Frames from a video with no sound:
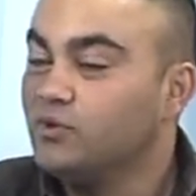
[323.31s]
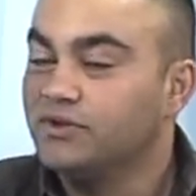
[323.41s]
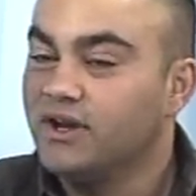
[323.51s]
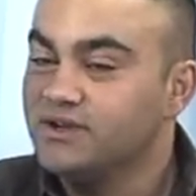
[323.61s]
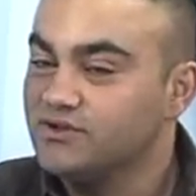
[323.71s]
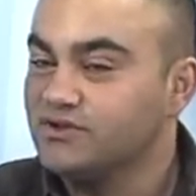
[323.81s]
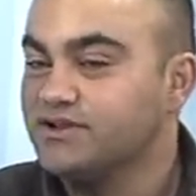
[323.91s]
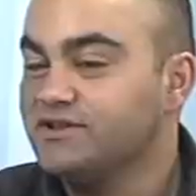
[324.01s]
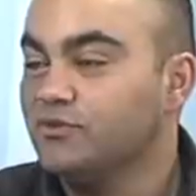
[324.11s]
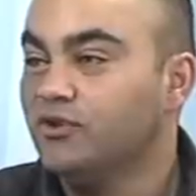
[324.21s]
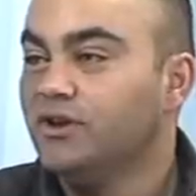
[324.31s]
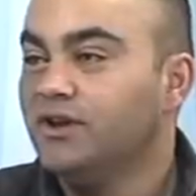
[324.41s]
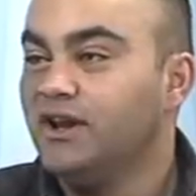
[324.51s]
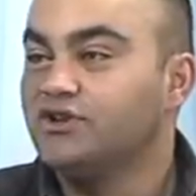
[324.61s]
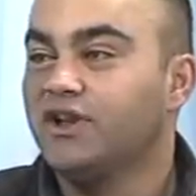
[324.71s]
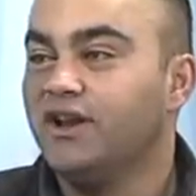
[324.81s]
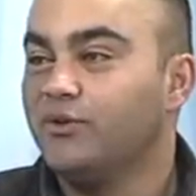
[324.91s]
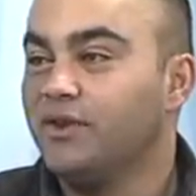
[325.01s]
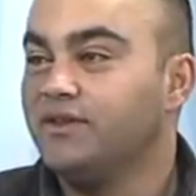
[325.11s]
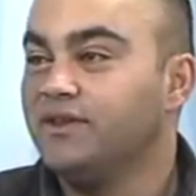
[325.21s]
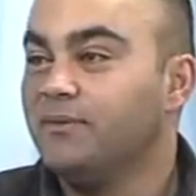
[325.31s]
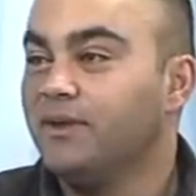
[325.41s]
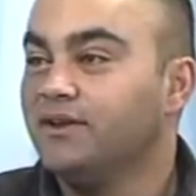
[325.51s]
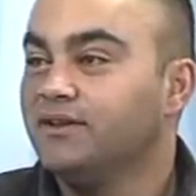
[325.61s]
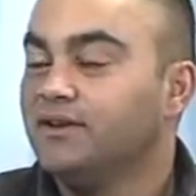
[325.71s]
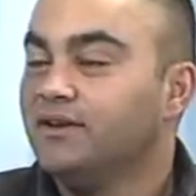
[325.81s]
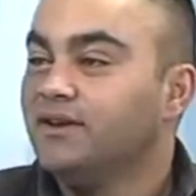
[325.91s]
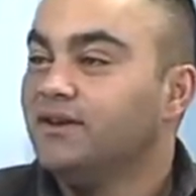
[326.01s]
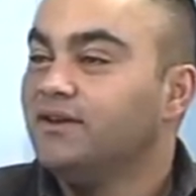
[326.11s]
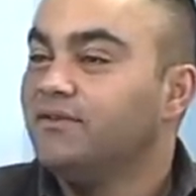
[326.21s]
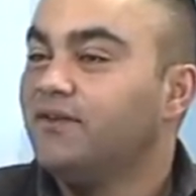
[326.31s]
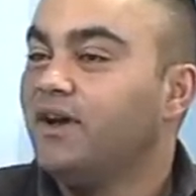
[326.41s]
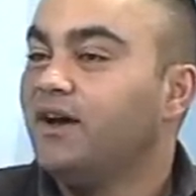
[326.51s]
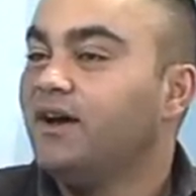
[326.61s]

هو تخصص اسمه الاشكال ثلاثيه الابعاد ف